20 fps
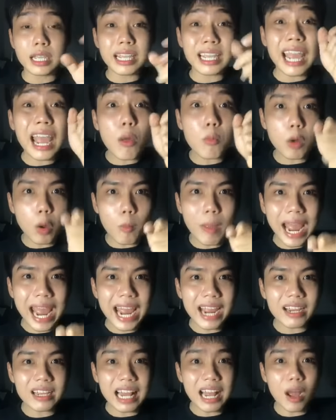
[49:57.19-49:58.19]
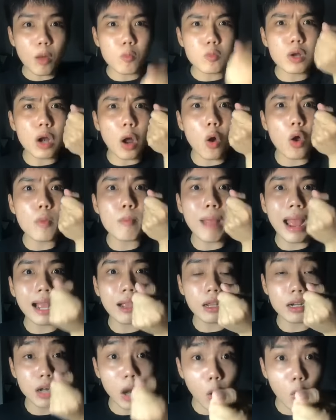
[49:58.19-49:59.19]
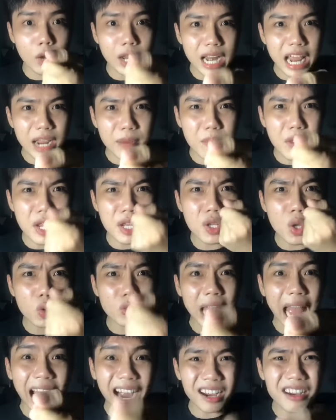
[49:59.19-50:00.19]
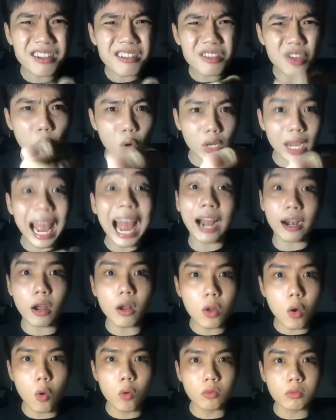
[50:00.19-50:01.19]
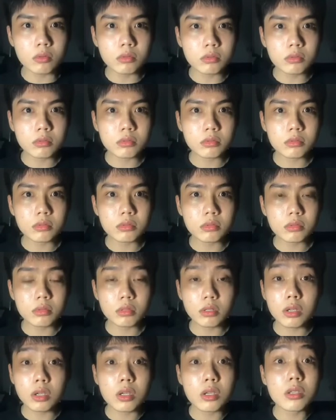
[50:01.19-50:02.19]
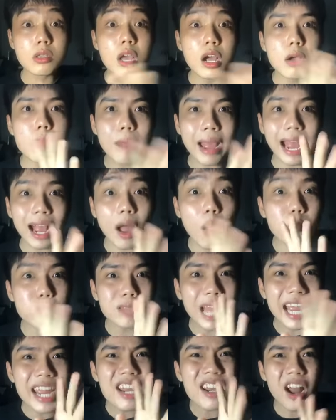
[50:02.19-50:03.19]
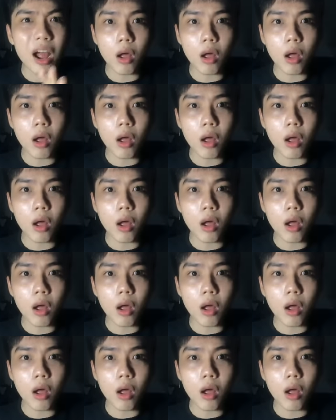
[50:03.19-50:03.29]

cái ông công an nha ông rội mặt rội cái đèn pin vô thẳng vô cái thằng đó luôn nhưng mà không thấy rõ